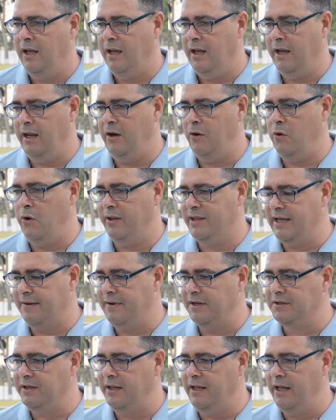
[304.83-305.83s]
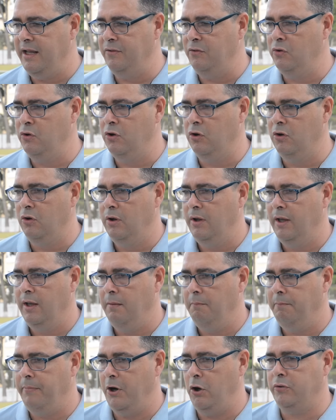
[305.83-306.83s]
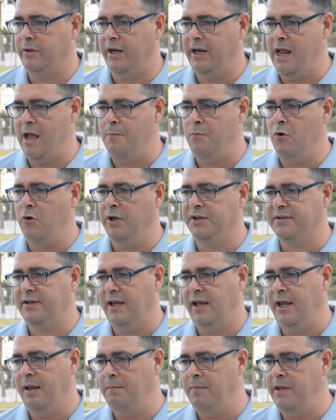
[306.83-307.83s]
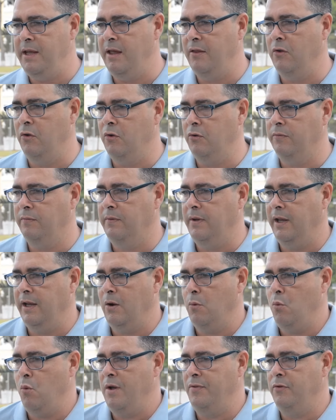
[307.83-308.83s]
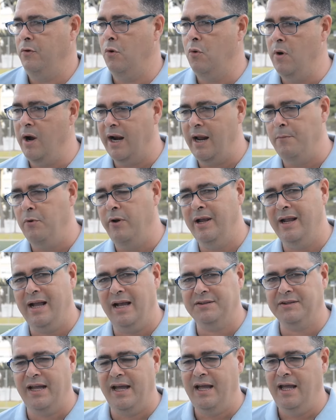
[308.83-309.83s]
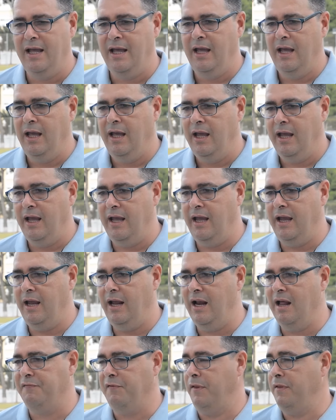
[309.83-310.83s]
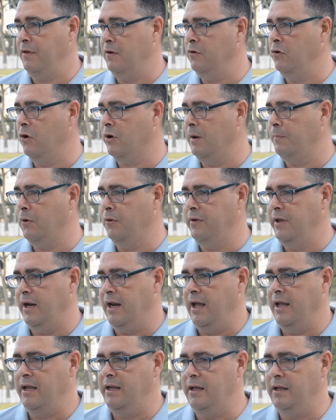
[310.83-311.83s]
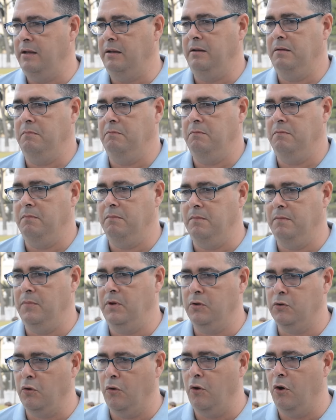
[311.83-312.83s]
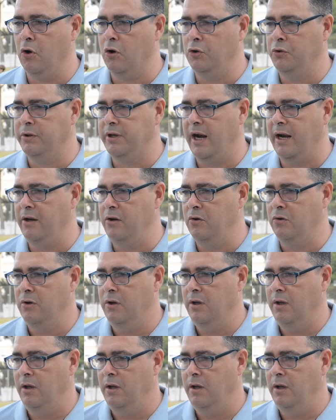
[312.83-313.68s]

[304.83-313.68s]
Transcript: eh, nos estaba siguiendo, pero teníamos ese miedo de cuando jugáramos en casa eh, la afición nos respondiera y, y todo lo contrario.